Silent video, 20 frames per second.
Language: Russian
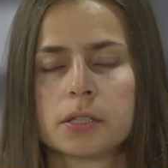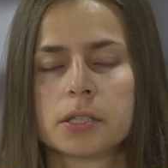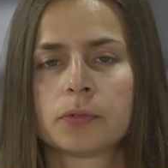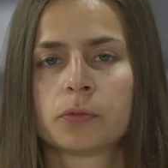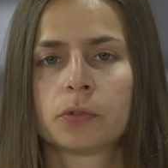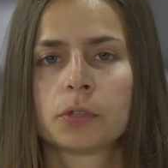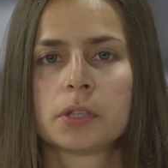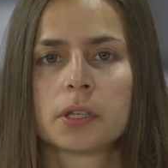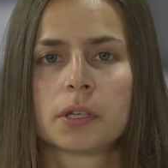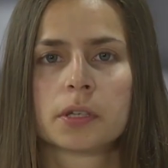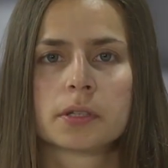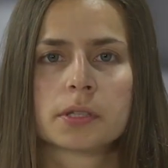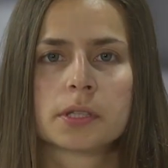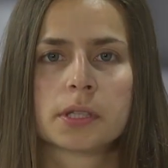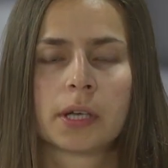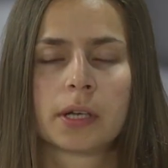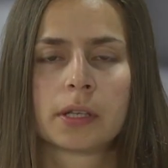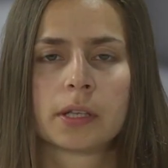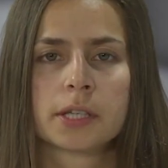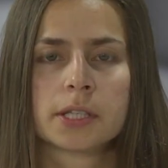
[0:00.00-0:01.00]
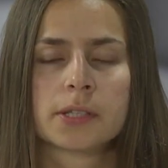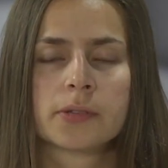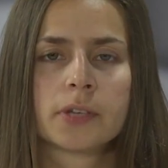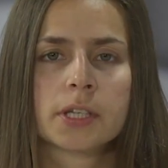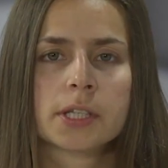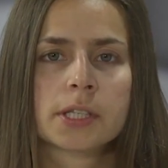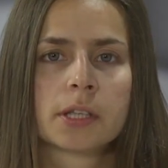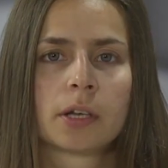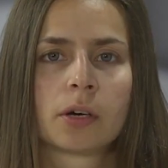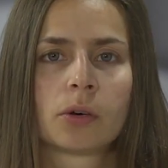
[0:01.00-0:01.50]
Сегодня стало
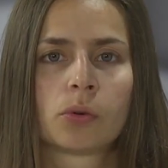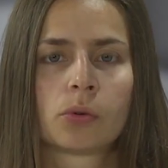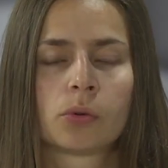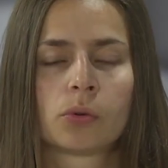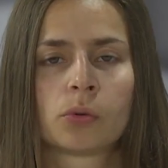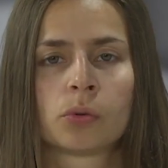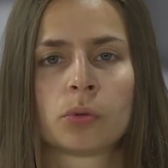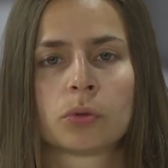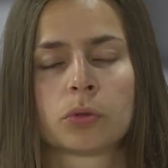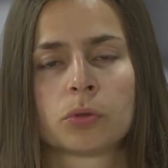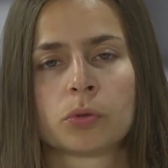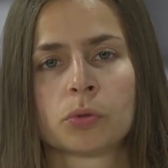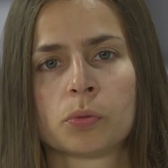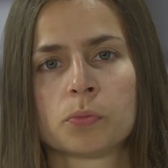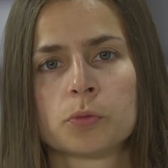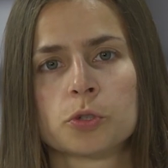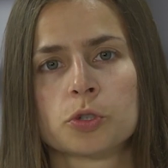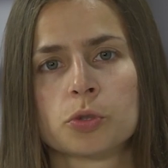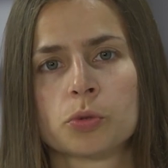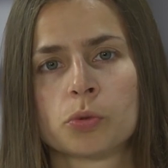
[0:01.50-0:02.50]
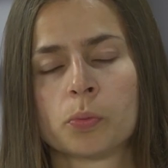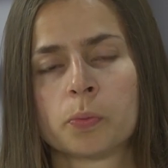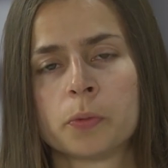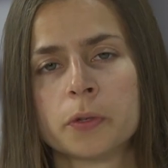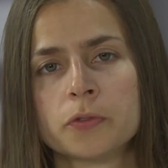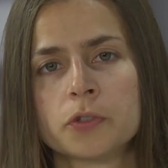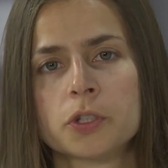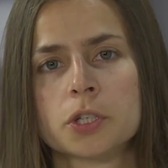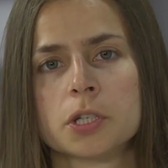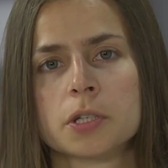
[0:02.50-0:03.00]
известно о том, что
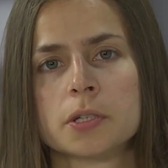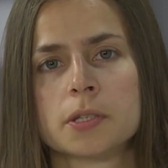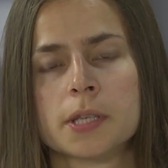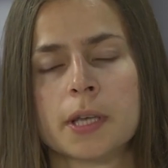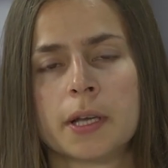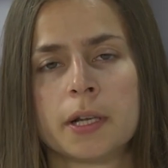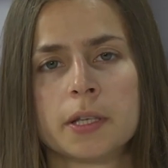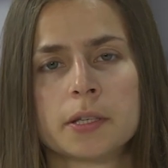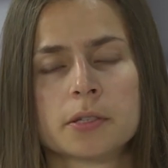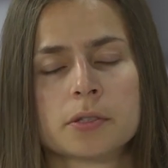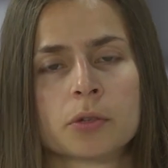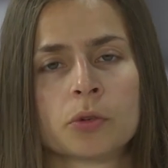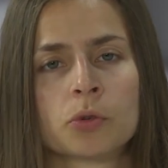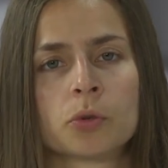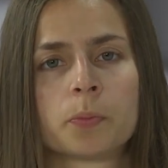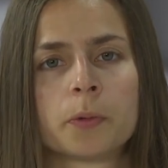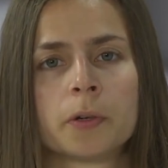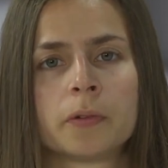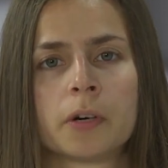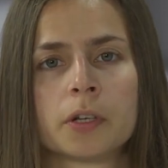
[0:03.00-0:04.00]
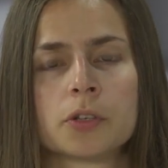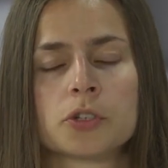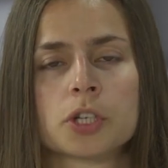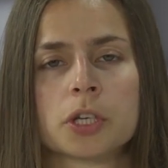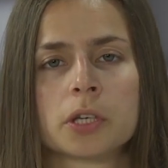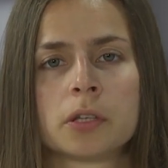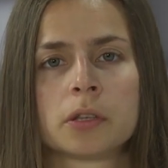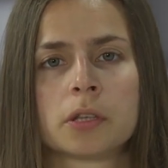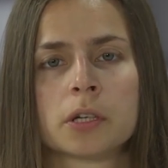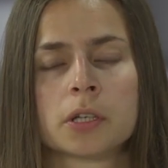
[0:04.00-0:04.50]
бывший солист группы
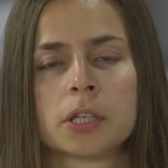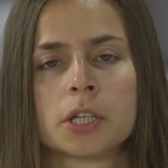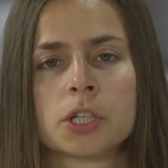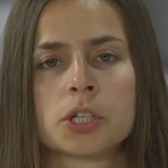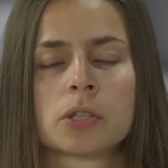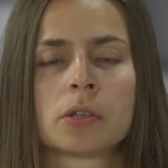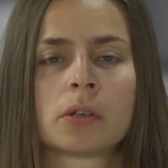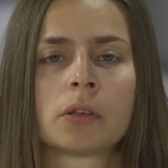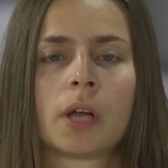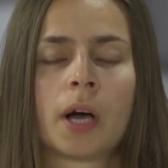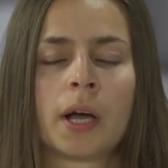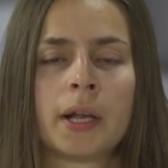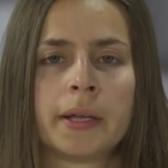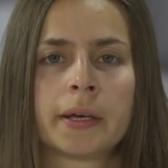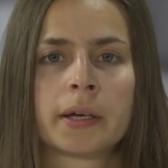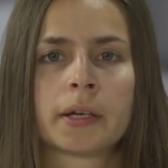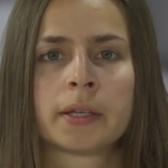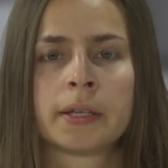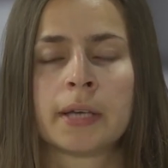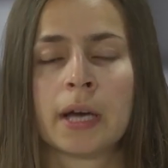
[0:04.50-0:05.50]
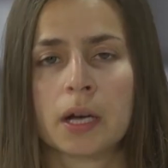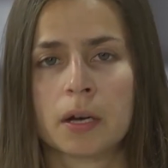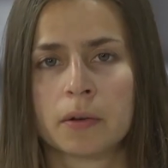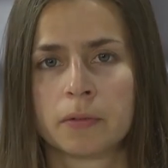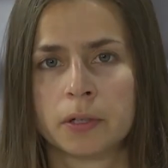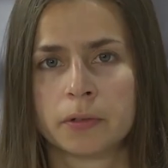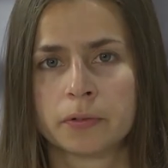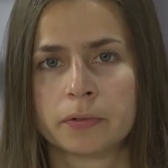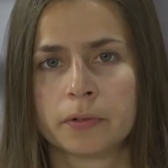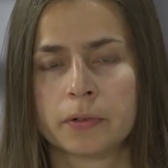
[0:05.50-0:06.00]
«Иванушки Интернешнл» Олег
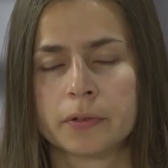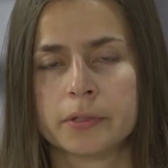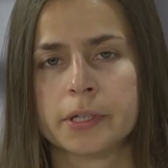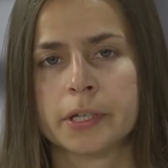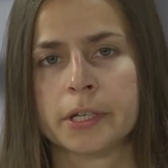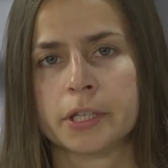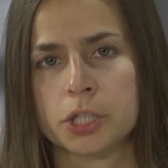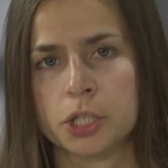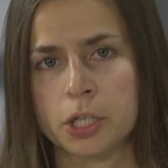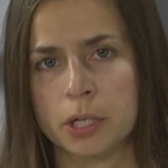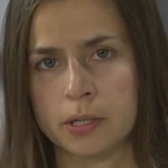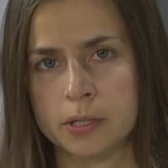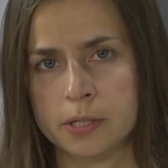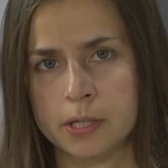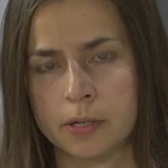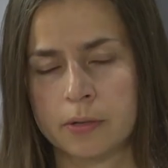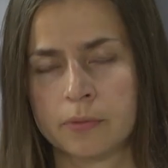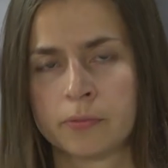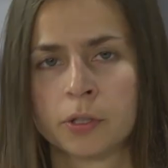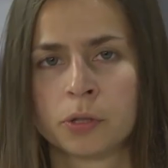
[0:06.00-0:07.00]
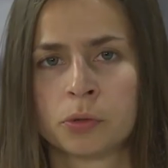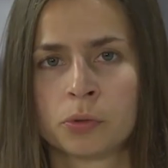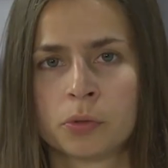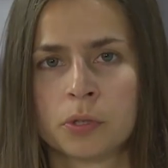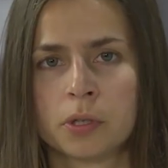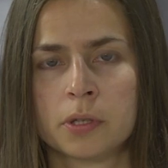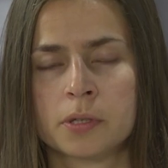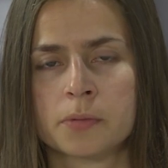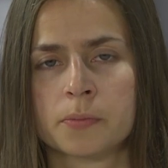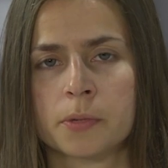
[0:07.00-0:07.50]
Яковлев скончался в
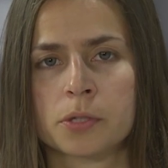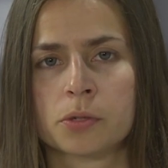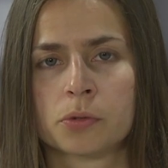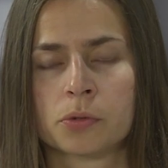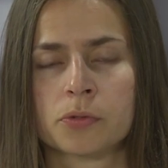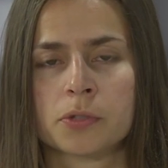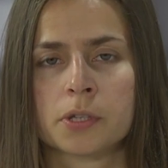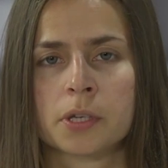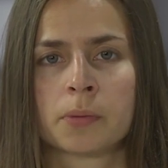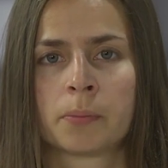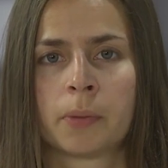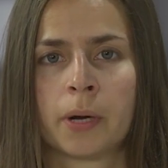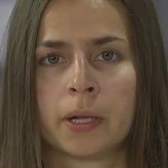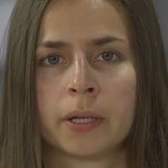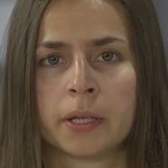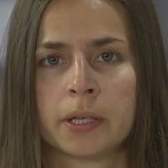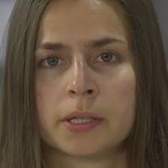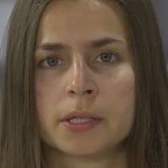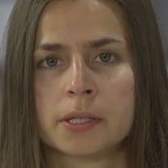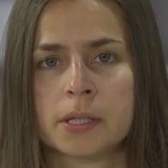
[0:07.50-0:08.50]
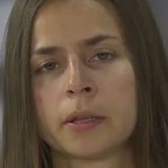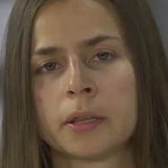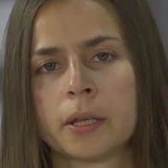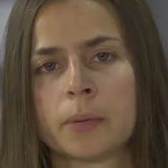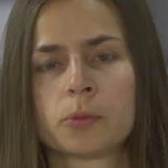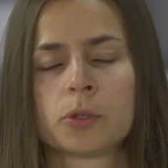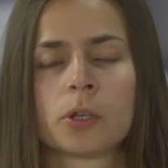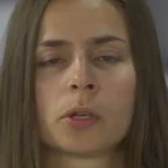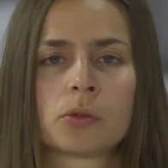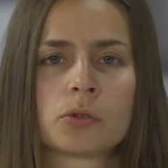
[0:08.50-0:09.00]
одной из московских больниц.
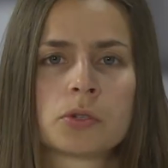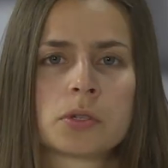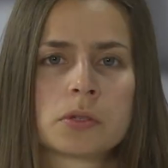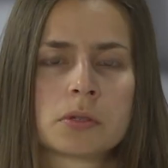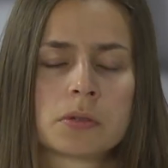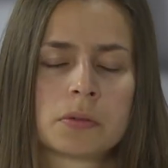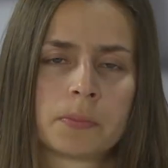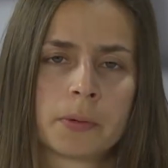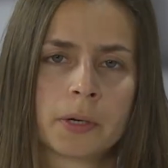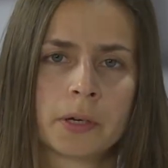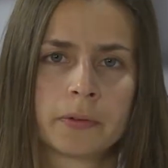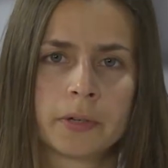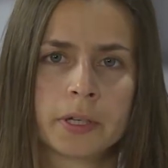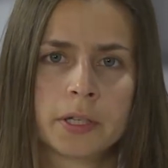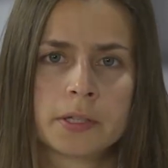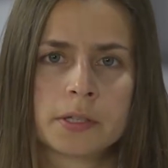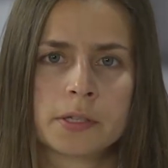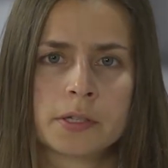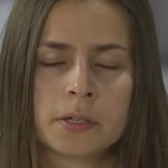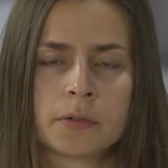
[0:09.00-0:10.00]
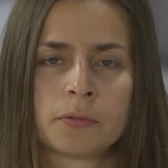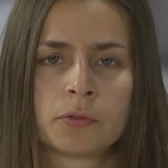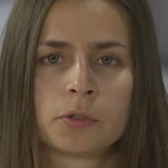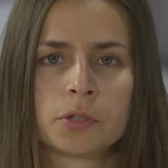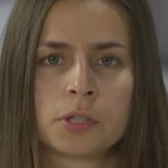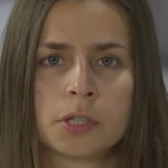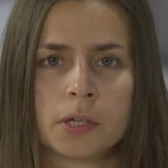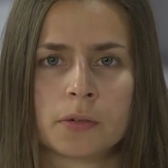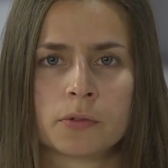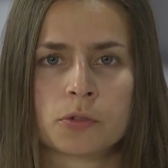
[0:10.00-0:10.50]
Нам удалось поговорить с его
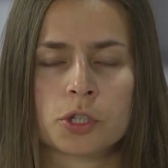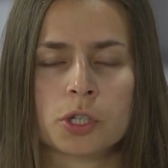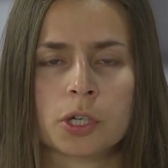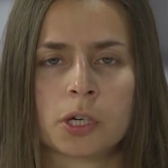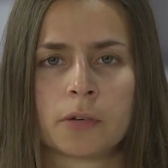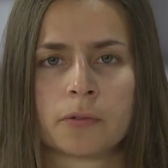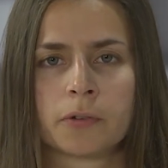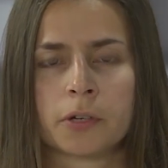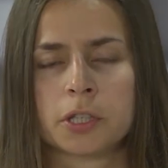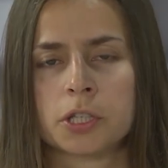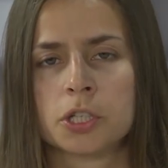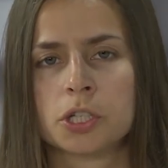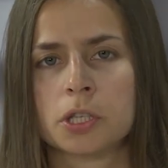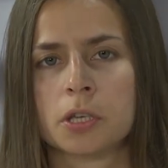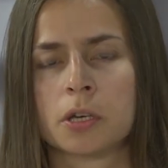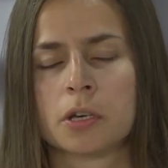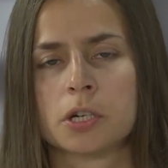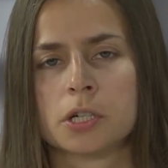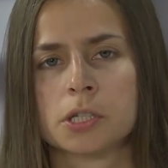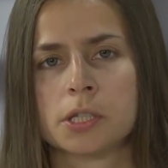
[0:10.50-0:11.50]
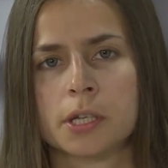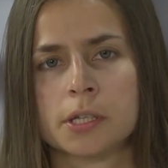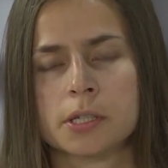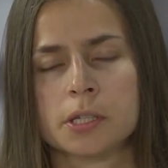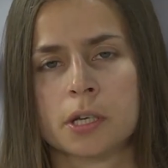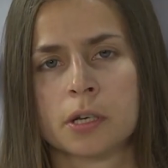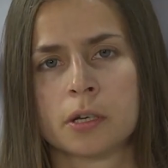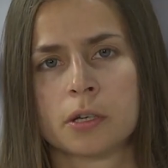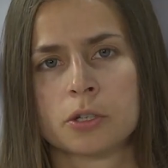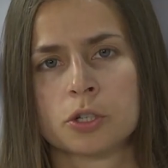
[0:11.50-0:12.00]
девушкой, фактически
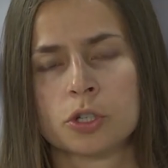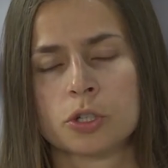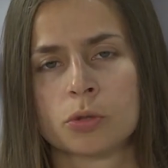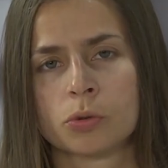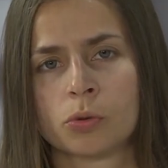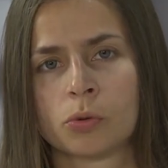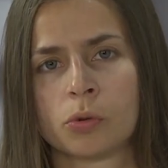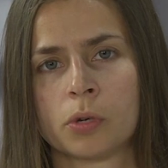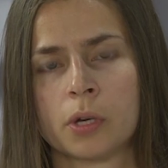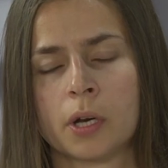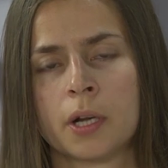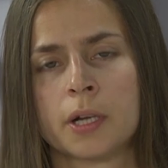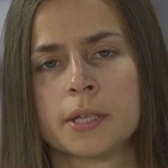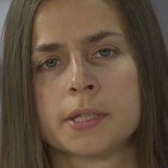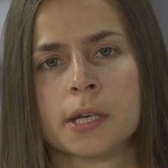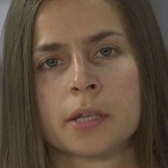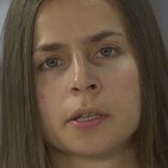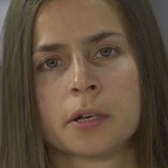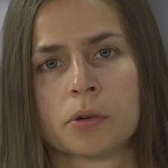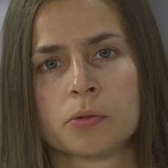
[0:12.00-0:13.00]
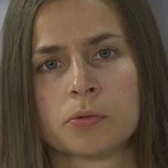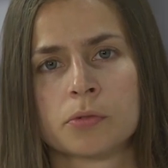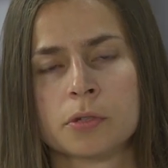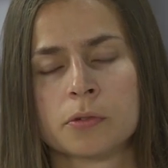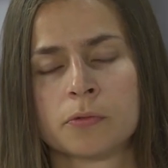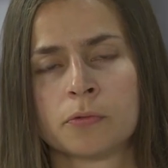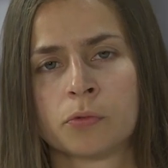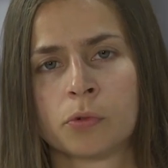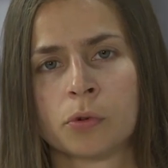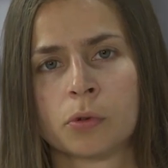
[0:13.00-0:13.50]
гражданской женой Александрой
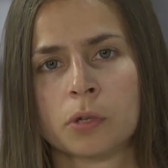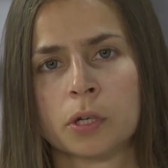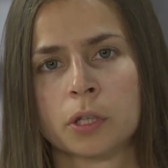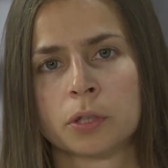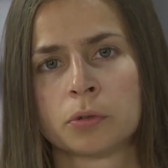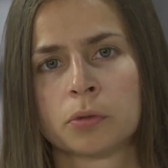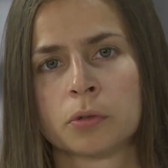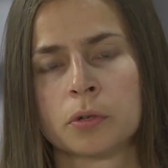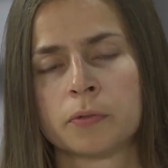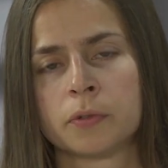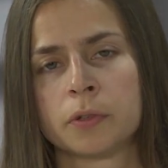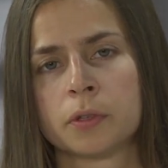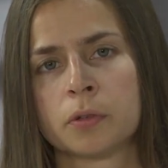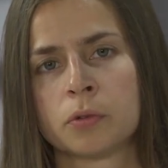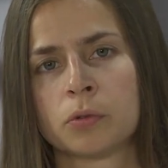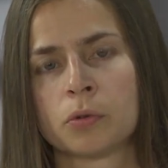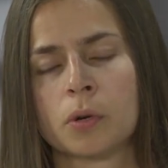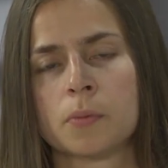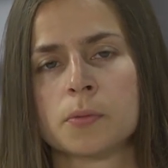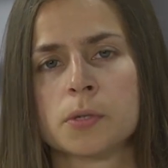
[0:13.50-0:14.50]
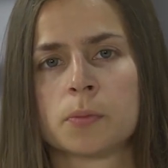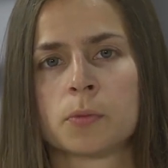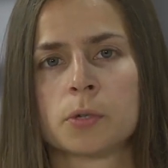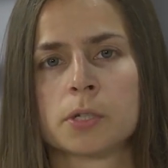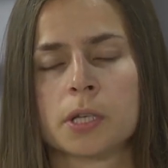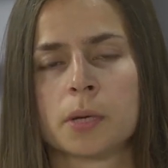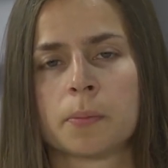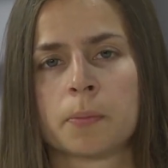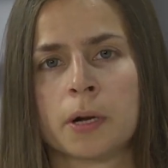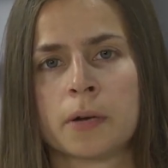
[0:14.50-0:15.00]
Куцевол, которая в интервью
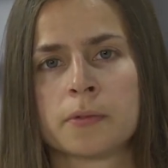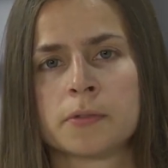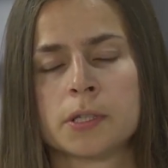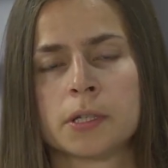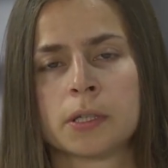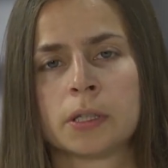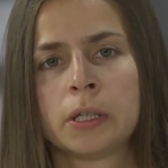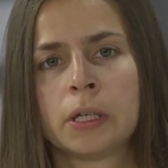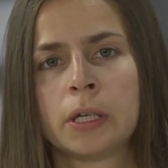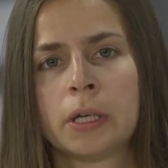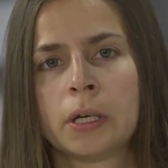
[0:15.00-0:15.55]
«Комсомольской правде»